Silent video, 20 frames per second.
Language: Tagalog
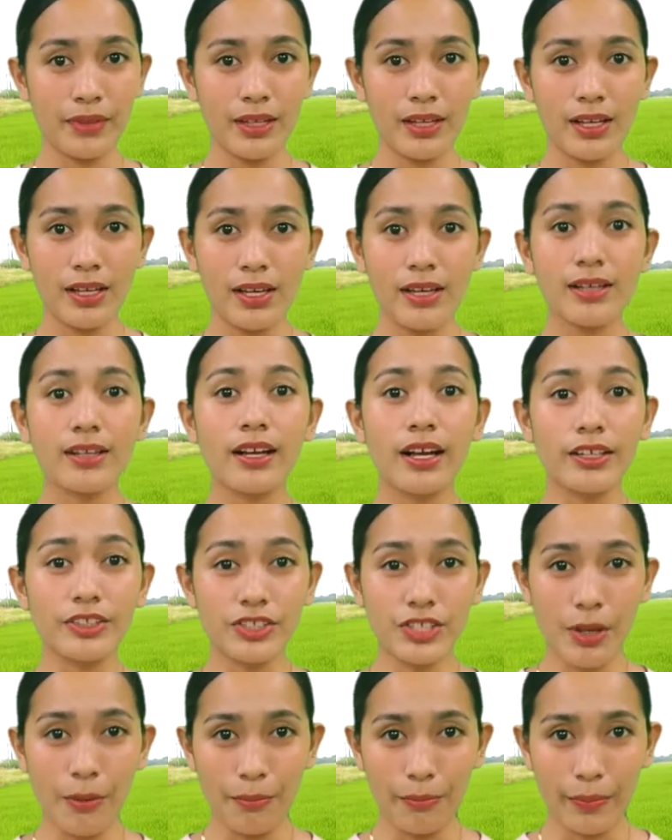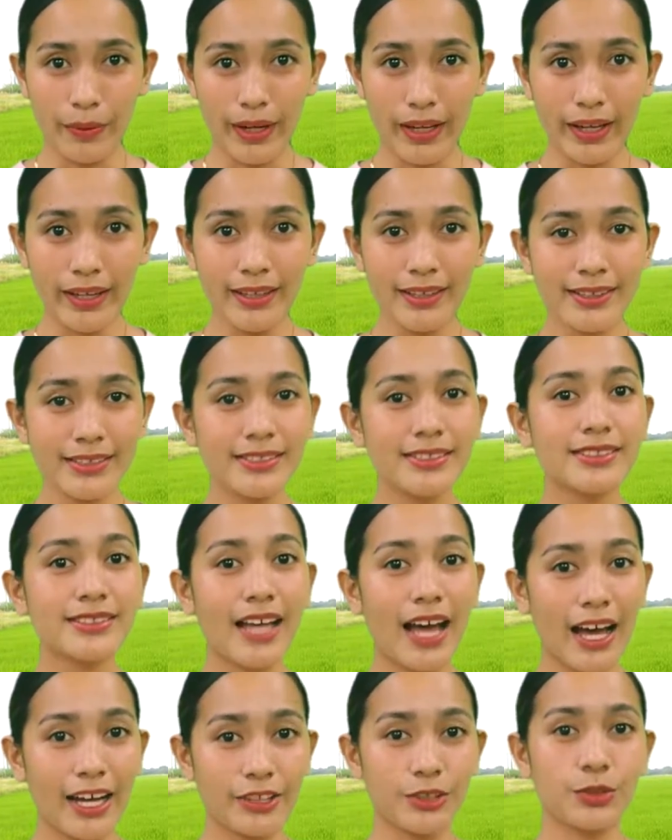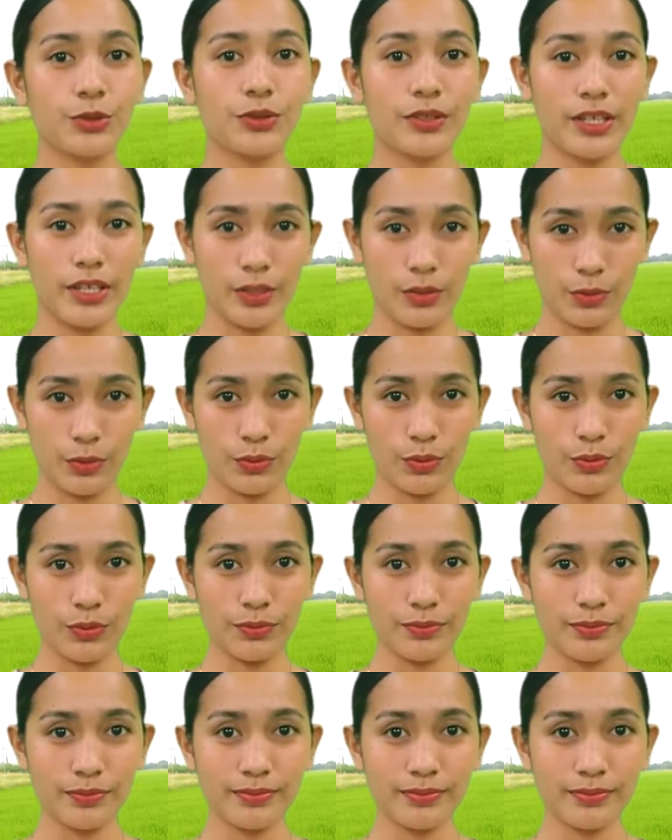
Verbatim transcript: kag syempre sa aton Ginoo.